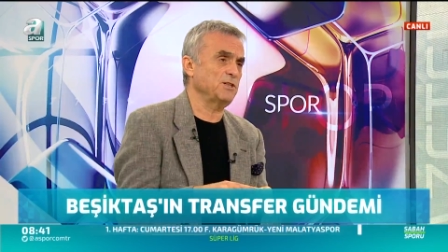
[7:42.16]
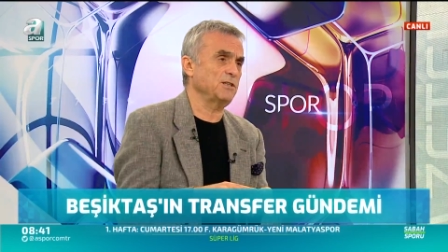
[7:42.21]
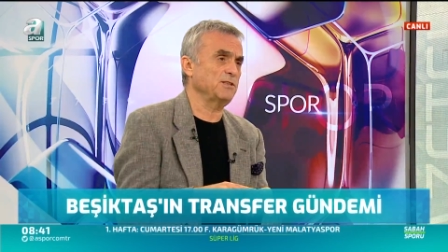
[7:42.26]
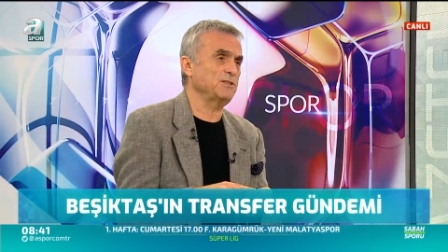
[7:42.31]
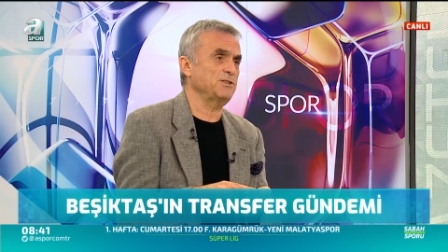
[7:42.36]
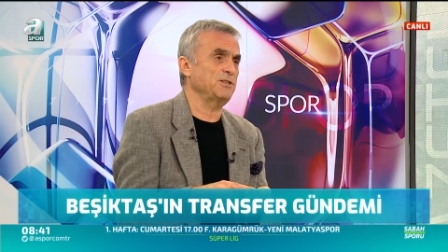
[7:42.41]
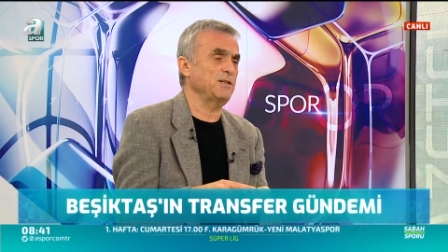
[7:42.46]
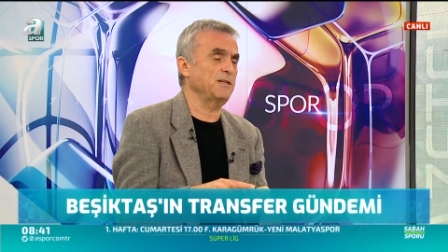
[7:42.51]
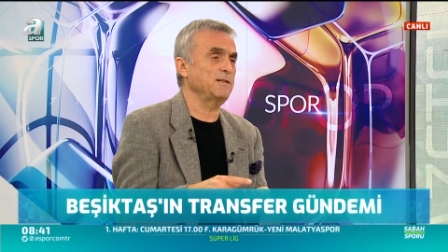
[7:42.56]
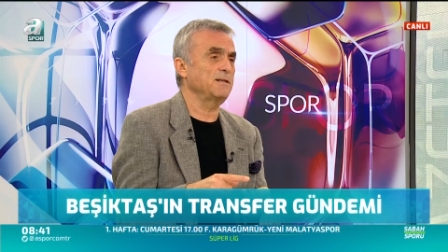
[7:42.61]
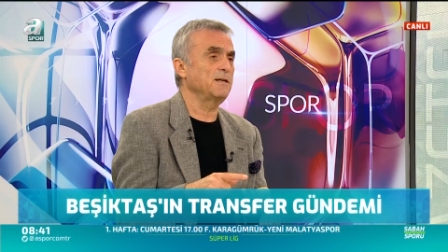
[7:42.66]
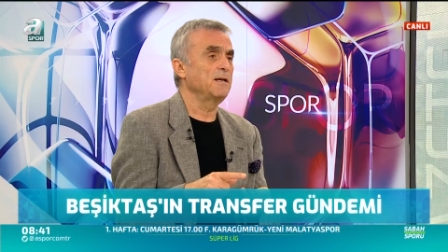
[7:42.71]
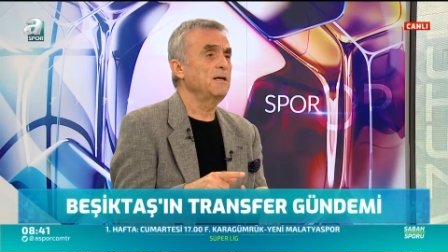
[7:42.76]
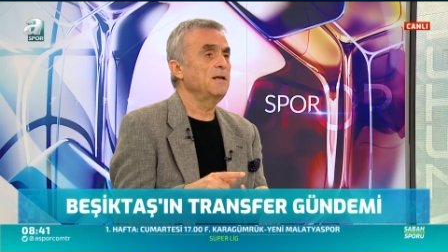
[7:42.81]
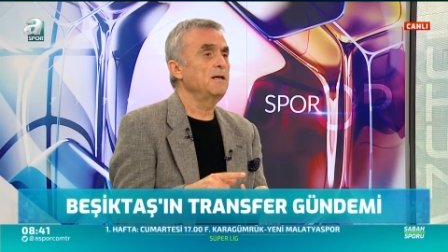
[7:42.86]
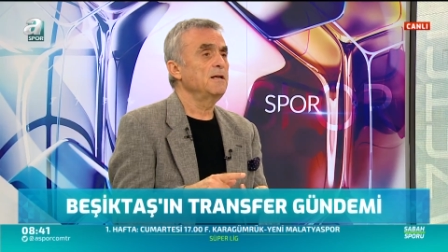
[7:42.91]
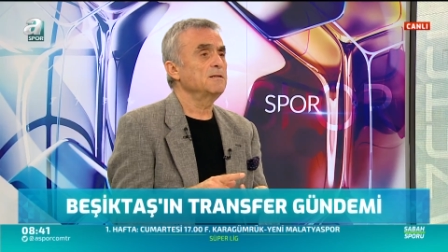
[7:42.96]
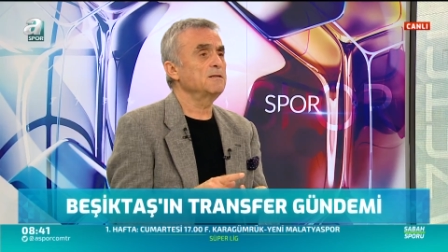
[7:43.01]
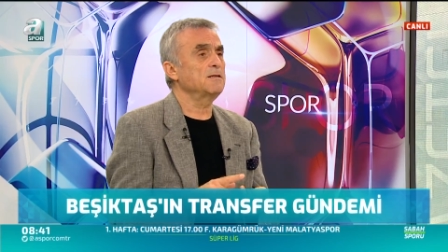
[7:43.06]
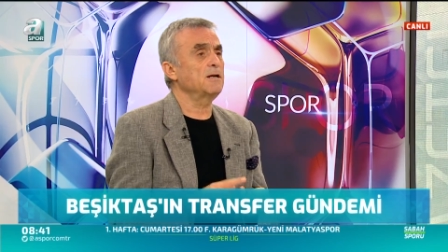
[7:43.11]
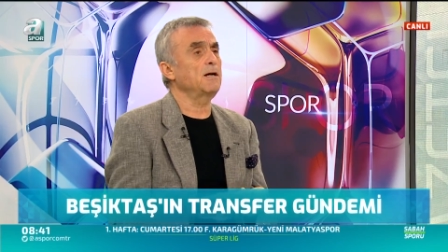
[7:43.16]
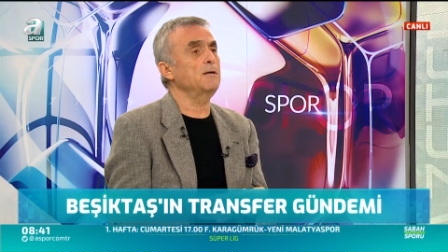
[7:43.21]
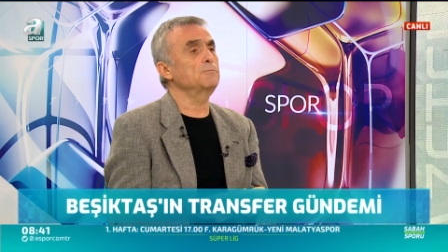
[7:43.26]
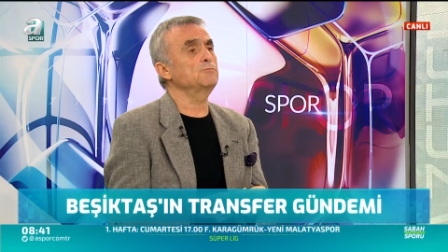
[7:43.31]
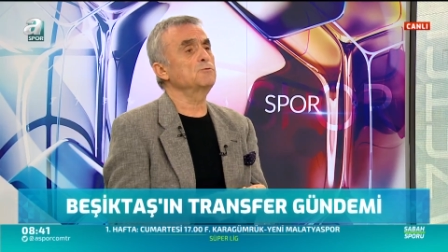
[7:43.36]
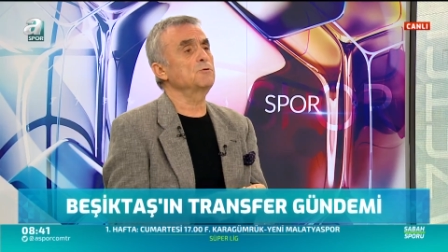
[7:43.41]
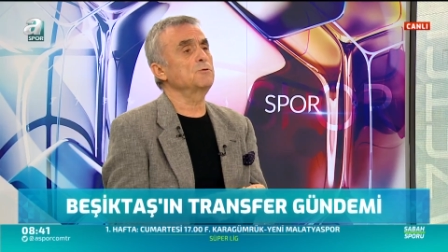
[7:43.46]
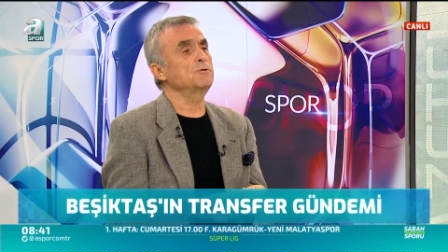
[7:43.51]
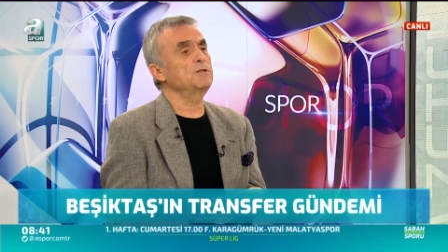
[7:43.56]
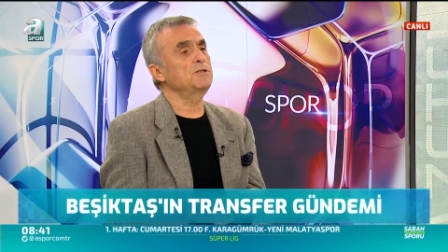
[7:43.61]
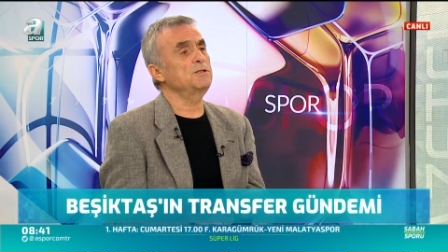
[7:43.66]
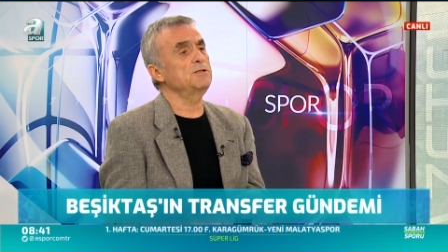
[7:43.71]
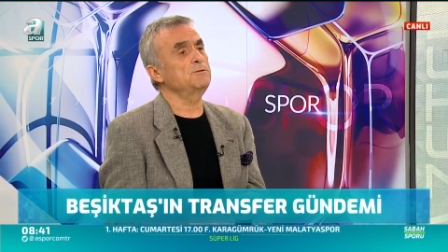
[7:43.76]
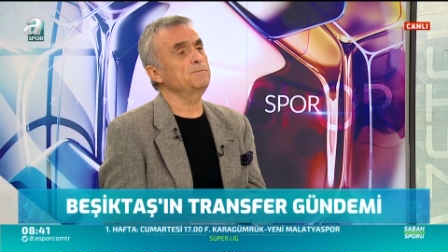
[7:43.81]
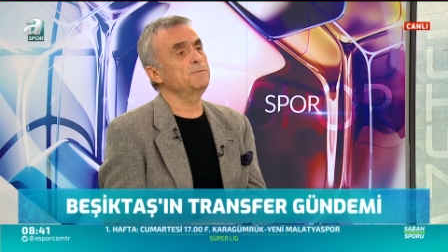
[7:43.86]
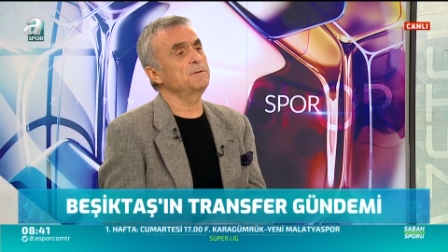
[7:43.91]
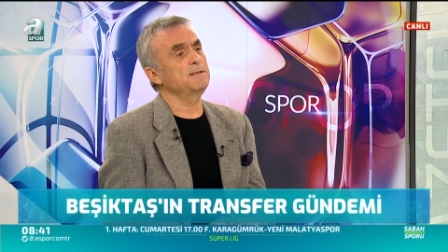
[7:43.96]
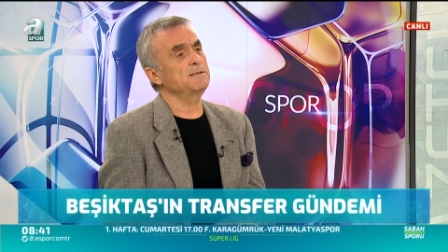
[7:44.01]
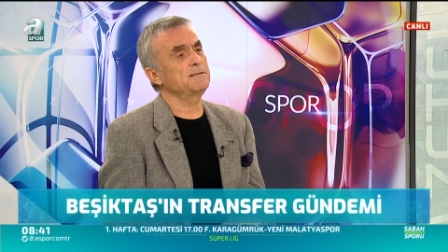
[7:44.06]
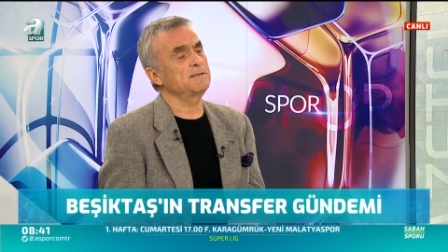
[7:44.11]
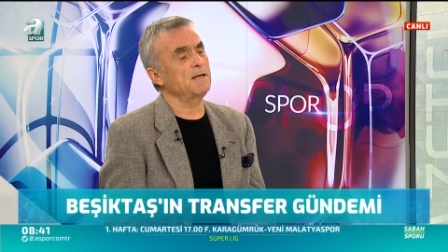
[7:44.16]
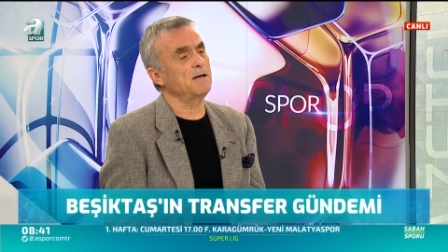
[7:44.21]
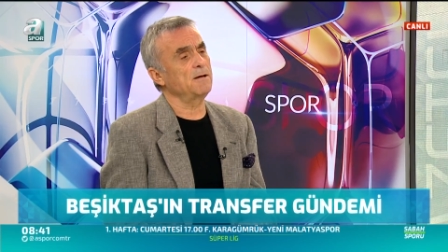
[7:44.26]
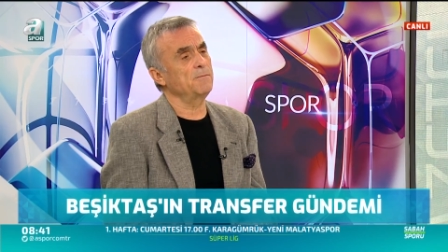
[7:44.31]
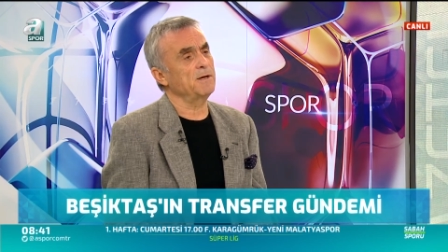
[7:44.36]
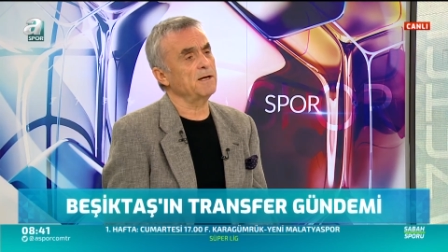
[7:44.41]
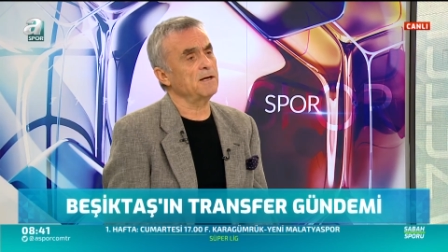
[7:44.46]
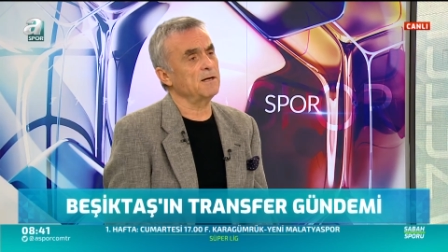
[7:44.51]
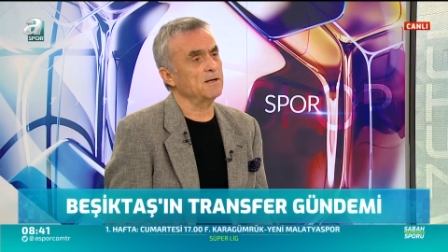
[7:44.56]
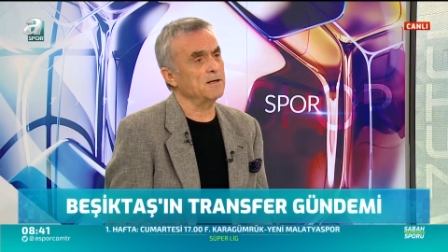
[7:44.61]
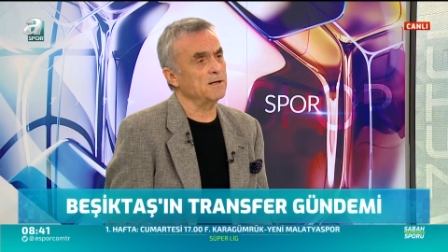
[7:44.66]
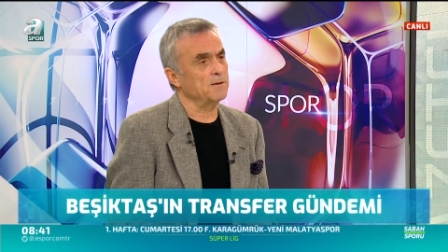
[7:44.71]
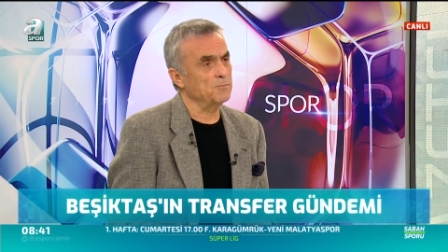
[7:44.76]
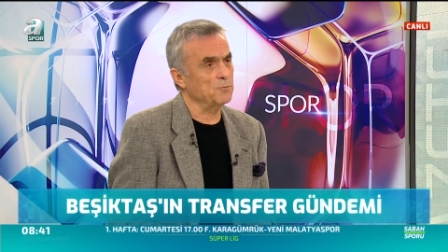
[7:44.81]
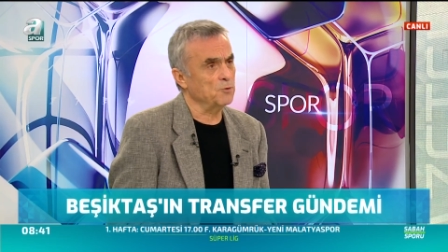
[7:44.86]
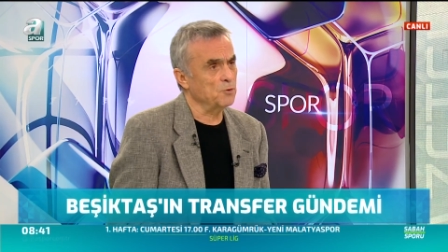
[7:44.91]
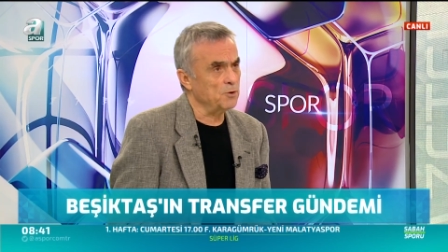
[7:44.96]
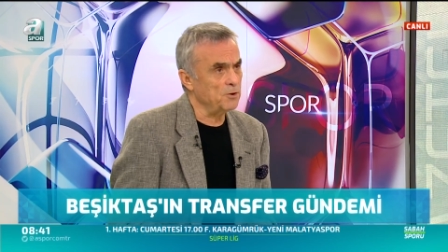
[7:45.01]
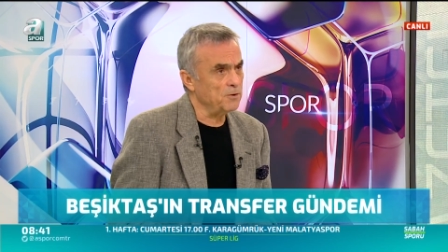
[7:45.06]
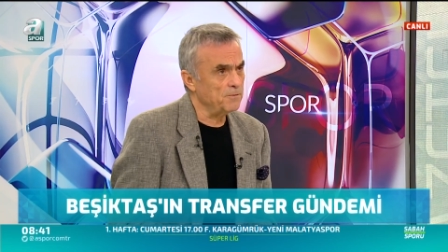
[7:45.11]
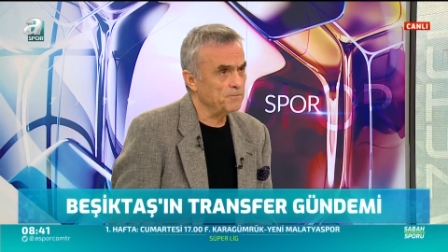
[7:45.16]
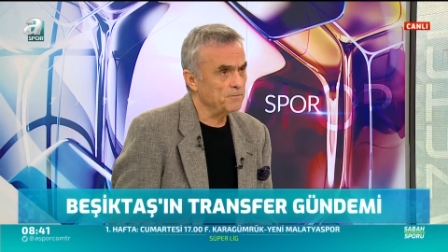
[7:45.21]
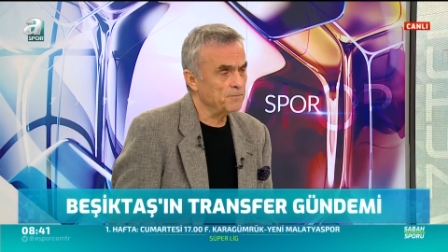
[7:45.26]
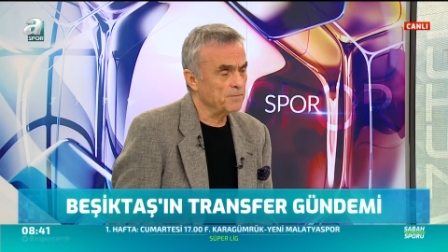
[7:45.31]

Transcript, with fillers: Başakşehir, Trabzon hiçbiri sabek aramıyor.